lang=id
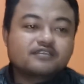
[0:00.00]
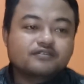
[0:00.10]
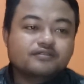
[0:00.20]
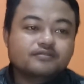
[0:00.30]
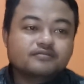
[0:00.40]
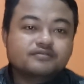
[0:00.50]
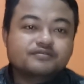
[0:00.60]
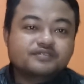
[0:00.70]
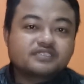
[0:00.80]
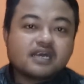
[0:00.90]
itu
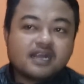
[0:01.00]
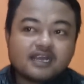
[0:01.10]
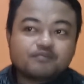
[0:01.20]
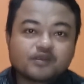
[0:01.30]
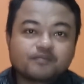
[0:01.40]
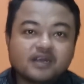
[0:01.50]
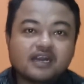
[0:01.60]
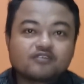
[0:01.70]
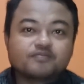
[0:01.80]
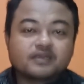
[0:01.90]
sangat
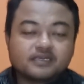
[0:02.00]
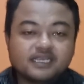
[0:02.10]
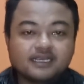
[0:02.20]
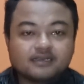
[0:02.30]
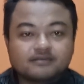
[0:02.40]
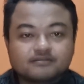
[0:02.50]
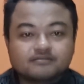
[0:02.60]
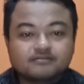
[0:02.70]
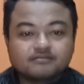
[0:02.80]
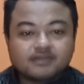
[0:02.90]
berpengaruh penting
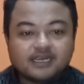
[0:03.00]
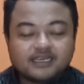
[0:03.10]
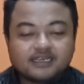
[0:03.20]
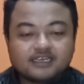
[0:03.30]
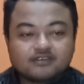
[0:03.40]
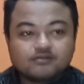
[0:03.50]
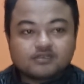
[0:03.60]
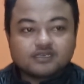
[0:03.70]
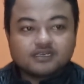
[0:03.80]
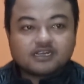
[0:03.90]
baik itu
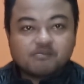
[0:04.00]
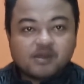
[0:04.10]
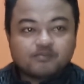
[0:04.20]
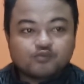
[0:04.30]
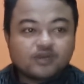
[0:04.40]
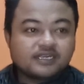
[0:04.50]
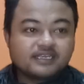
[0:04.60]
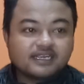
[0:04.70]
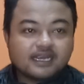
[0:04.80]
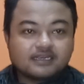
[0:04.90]
ke kemampuan
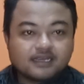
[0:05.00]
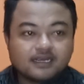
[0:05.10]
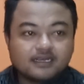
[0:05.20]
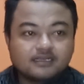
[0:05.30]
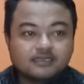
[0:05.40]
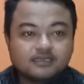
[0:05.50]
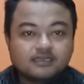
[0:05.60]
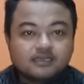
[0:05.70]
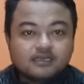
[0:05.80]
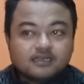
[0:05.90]
diri Anda,
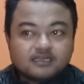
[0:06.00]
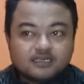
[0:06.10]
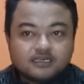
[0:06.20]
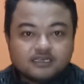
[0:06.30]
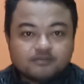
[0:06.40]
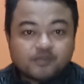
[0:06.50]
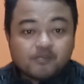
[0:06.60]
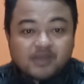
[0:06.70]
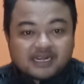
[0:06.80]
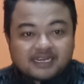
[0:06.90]
ke
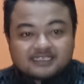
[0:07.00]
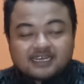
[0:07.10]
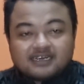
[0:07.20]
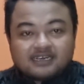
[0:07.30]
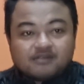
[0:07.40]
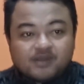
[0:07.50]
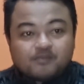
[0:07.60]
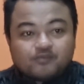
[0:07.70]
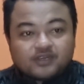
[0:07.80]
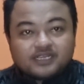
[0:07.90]
pembatasan
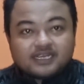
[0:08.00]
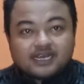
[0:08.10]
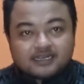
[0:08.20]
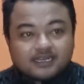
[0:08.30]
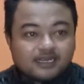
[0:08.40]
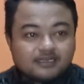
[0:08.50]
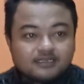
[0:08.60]
kemampuan diri Anda.